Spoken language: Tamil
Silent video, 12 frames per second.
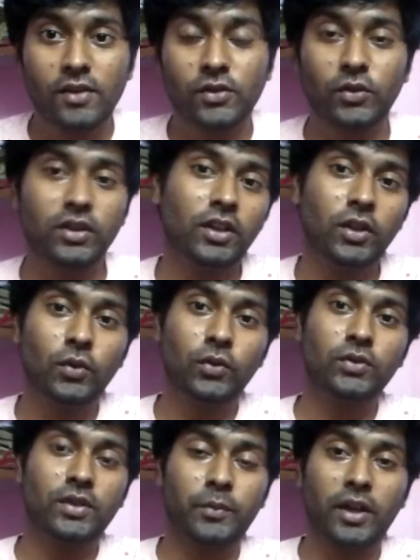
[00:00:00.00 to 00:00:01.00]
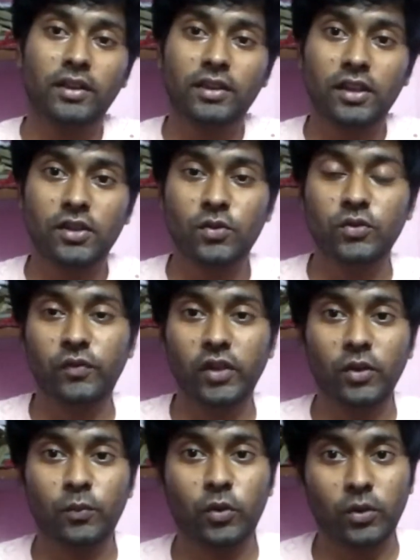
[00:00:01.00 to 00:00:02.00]
ஸோ வந்து டியூ டு சம் ஹெல்த் இஷ்யூஸ்
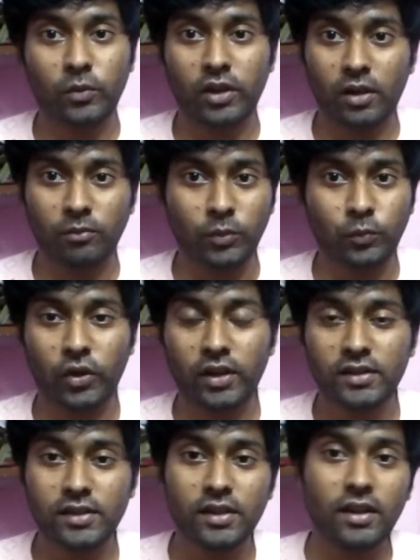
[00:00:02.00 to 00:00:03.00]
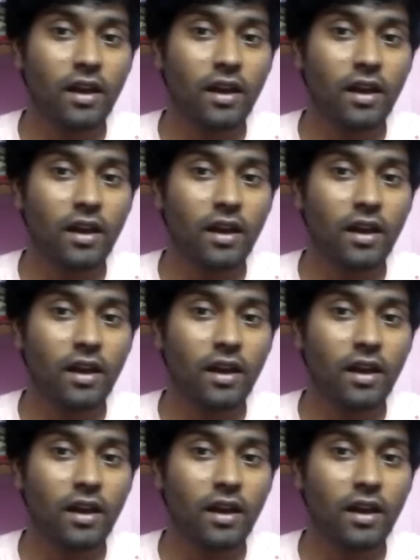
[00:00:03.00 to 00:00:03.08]
வீடியோ போட முடியாமல் போயிடுச்சு